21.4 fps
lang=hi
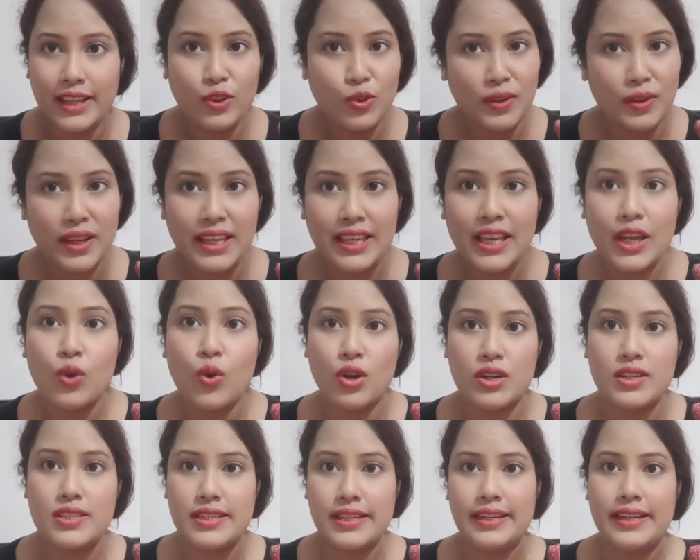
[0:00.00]
तो नहीं ये
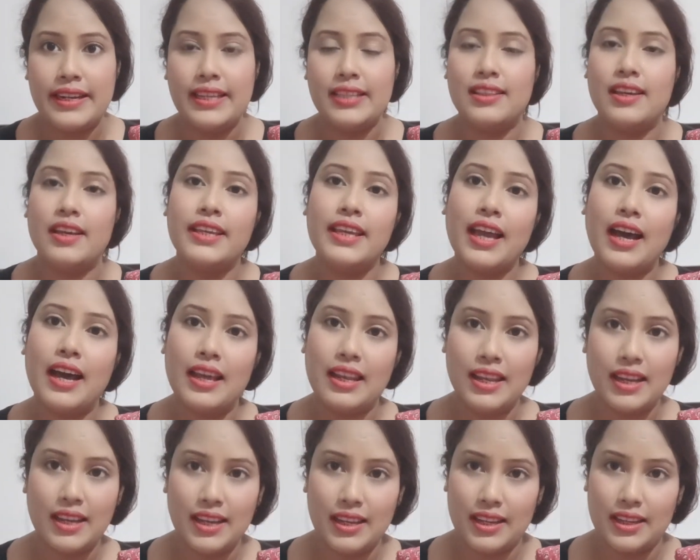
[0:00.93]
कॉट सेट नहीं था ये
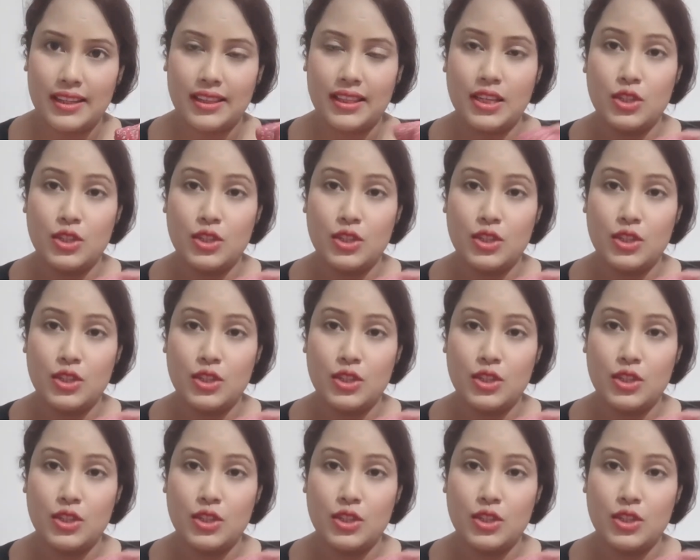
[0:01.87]
अलग अलग